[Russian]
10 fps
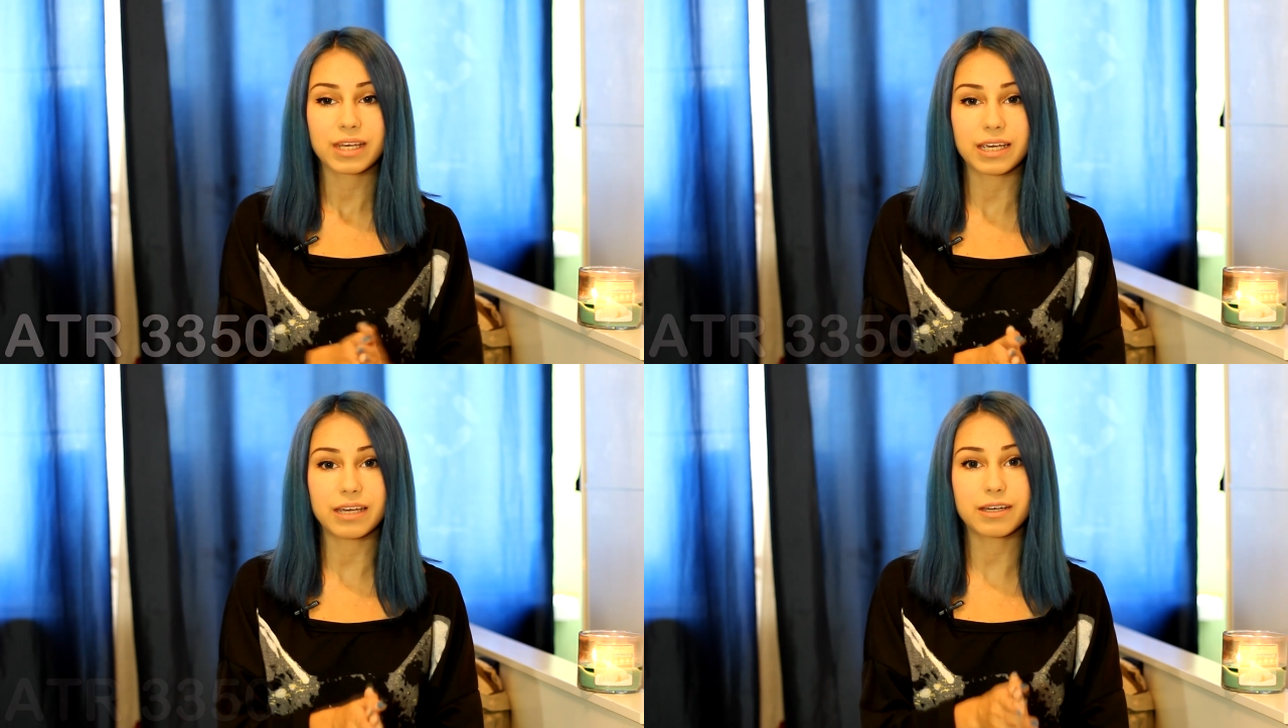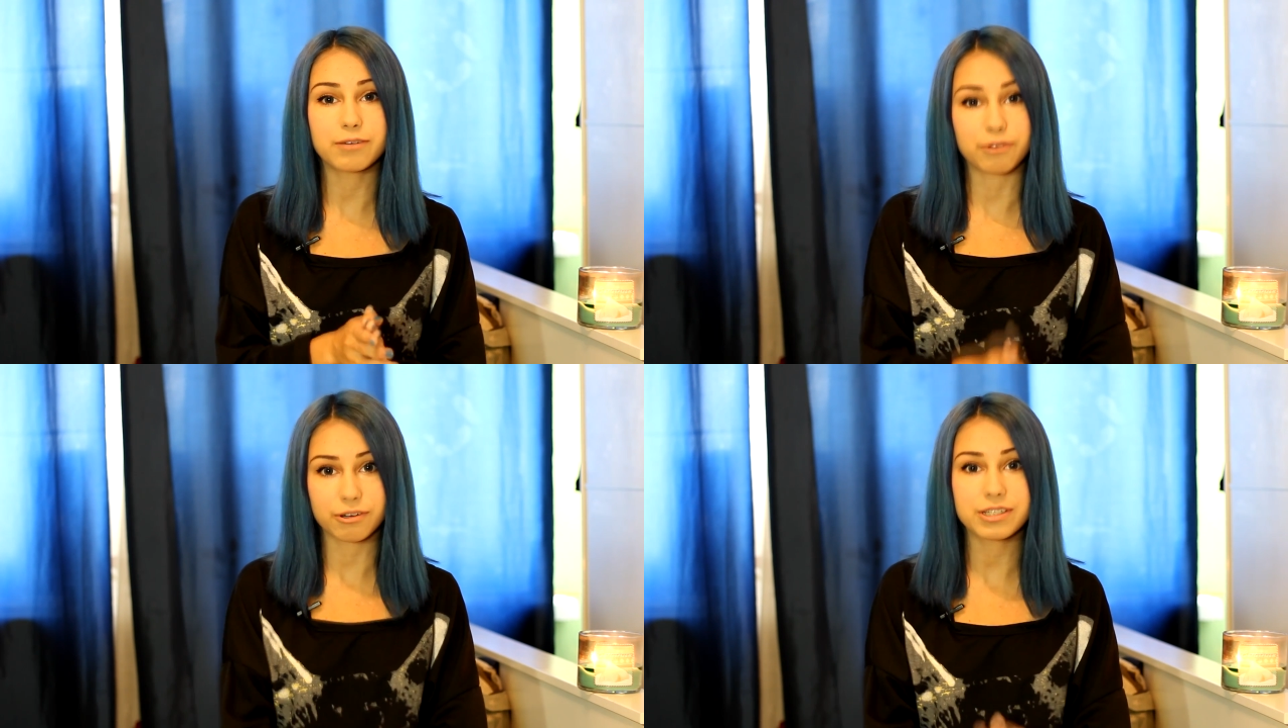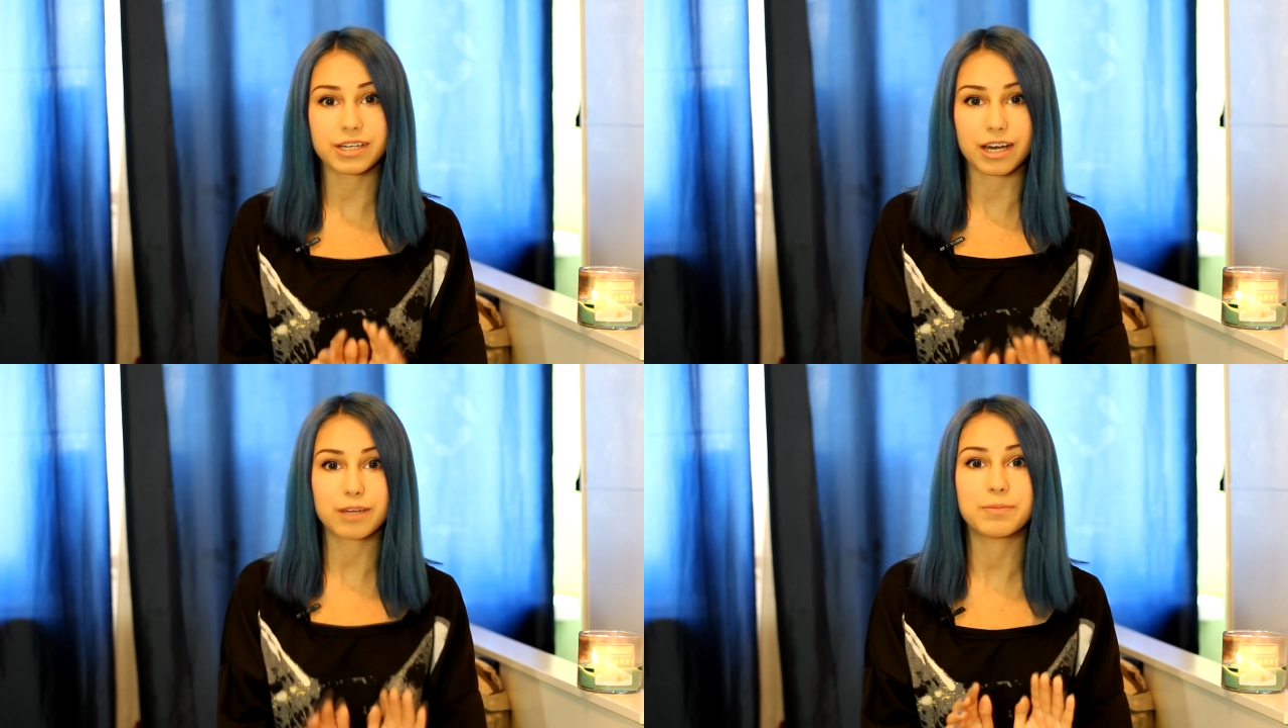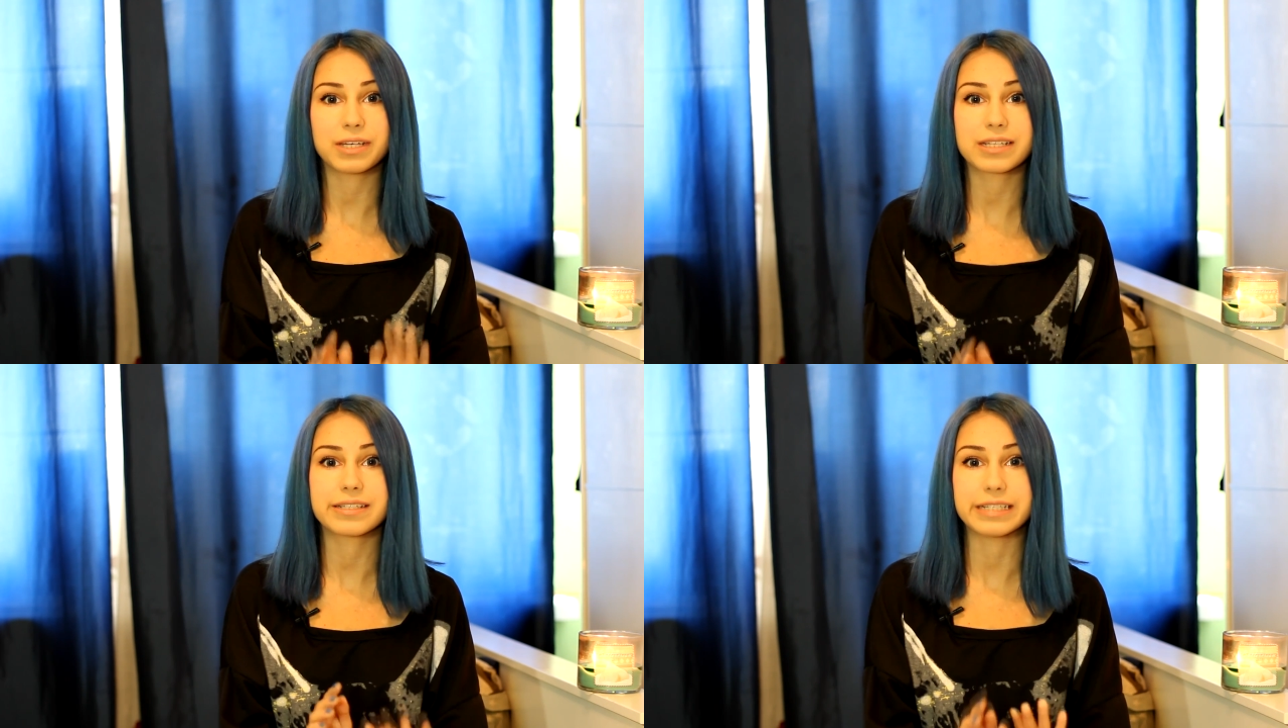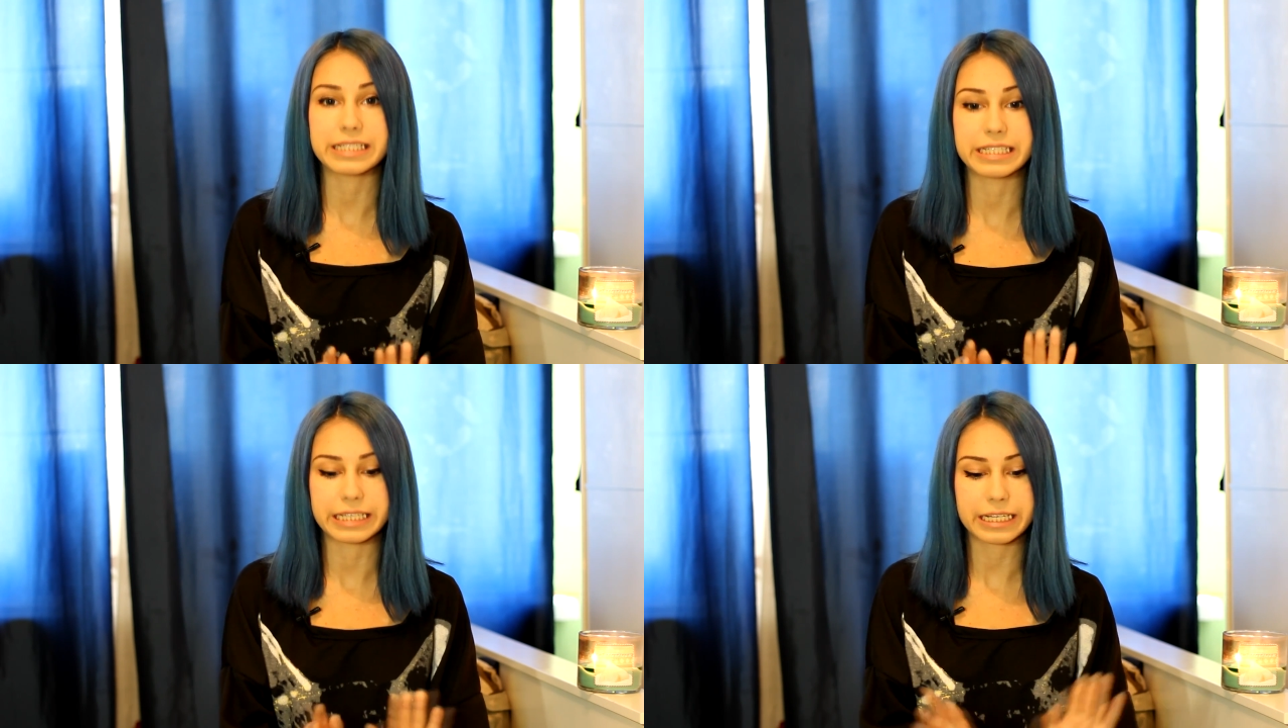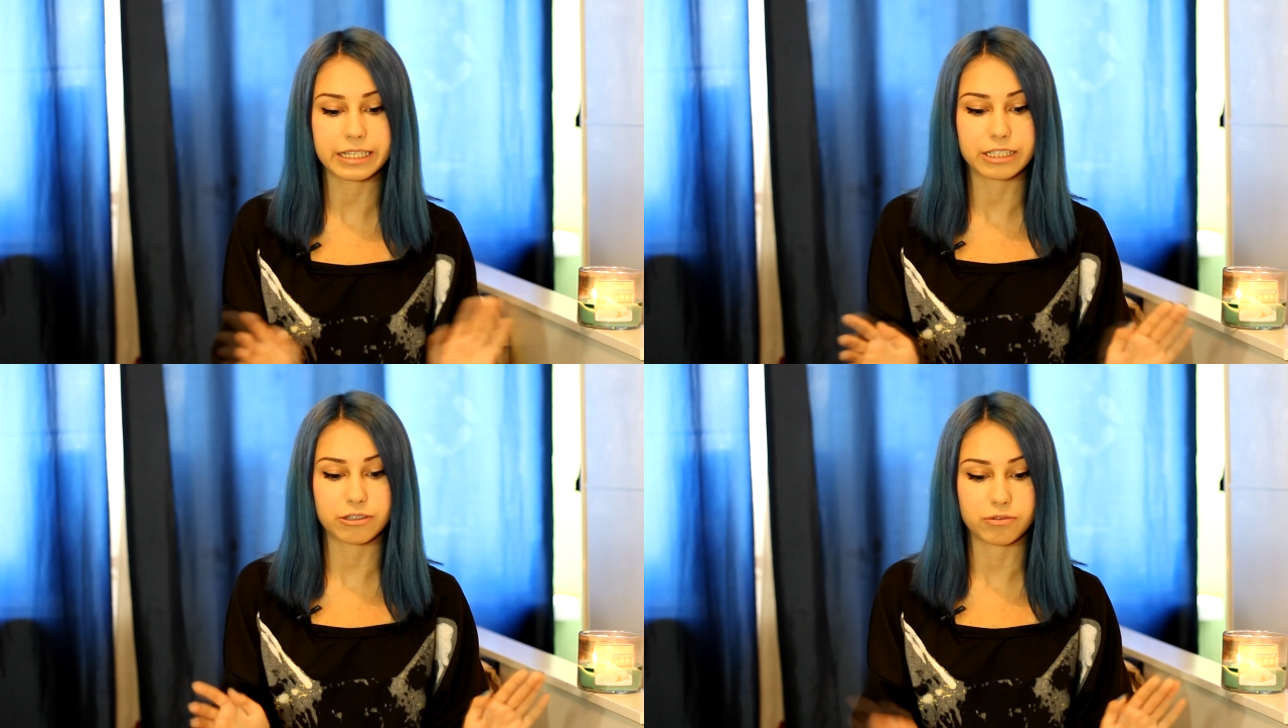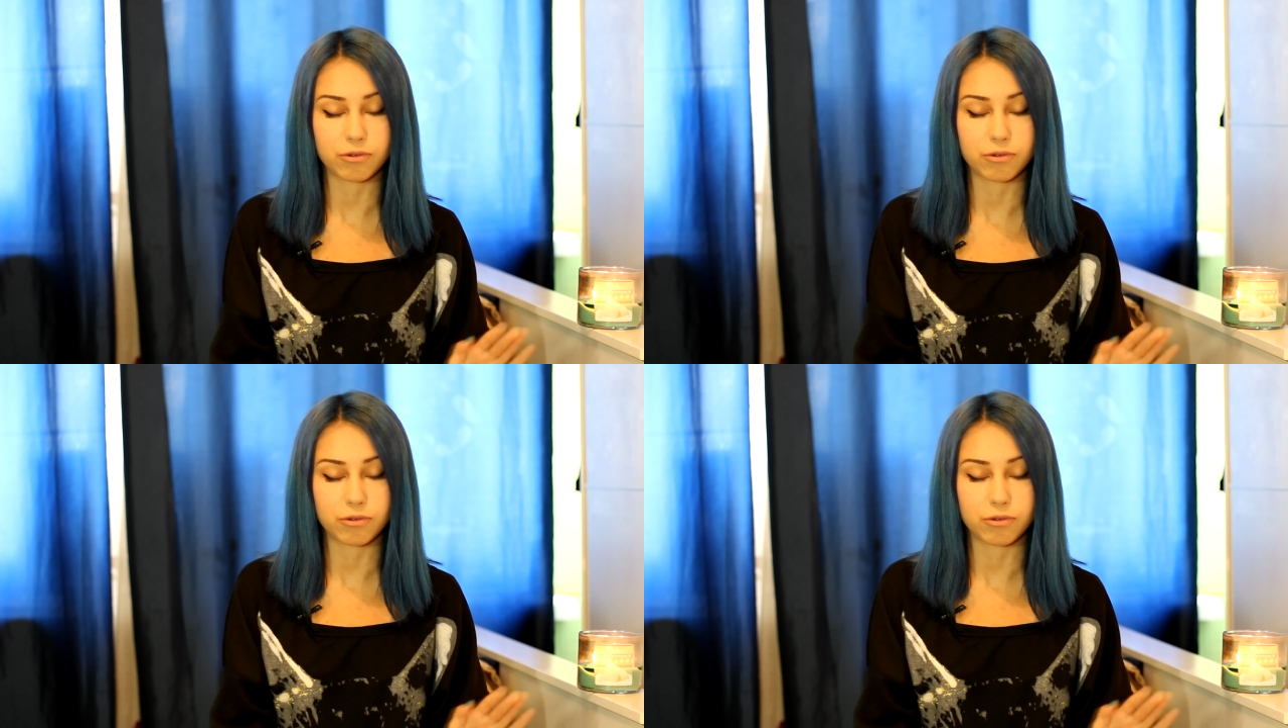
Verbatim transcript: И вроде как меня слышно, я надеюсь,